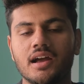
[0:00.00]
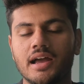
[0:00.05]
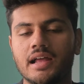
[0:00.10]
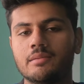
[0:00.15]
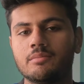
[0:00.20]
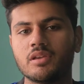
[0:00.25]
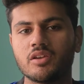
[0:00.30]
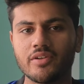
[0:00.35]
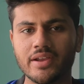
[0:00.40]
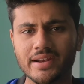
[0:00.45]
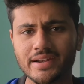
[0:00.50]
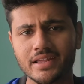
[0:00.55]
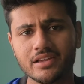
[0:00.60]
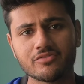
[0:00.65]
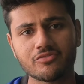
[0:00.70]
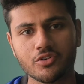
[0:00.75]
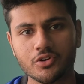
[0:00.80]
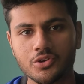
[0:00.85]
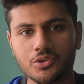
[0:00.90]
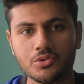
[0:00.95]
I'll be waiting
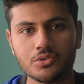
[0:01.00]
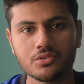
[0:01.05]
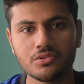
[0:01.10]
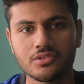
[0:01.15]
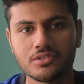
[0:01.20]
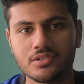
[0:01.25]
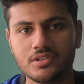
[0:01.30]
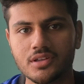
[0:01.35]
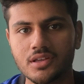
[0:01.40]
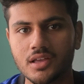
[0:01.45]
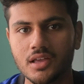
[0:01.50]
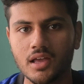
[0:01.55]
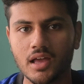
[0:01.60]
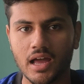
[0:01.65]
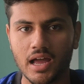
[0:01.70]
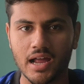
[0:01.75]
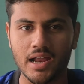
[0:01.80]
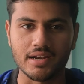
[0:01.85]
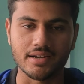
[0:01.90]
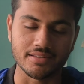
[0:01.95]
for you.
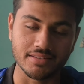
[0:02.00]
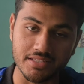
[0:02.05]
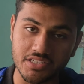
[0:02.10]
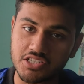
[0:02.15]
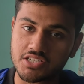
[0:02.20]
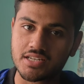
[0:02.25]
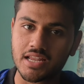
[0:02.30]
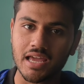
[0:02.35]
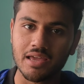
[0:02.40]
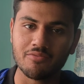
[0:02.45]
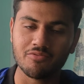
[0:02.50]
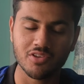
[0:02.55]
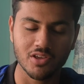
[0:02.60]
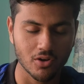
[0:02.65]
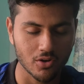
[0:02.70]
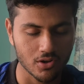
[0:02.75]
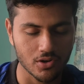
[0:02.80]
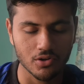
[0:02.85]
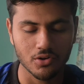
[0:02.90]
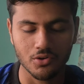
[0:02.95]
And this time we are
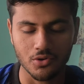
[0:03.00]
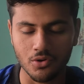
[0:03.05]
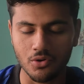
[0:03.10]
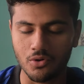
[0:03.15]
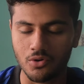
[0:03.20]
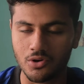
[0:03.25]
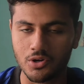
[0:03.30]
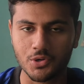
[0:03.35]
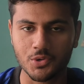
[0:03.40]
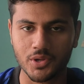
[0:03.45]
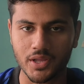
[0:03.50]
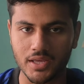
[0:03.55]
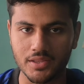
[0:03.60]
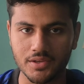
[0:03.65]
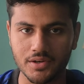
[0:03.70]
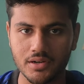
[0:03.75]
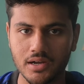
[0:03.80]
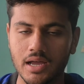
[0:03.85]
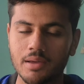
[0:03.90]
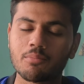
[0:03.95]
gonna grow old
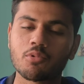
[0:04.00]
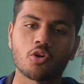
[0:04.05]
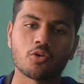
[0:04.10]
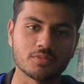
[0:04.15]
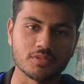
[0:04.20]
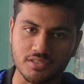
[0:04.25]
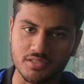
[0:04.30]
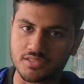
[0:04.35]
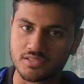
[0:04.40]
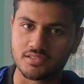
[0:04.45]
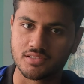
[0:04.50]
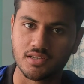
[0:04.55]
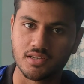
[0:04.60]
together, I promise.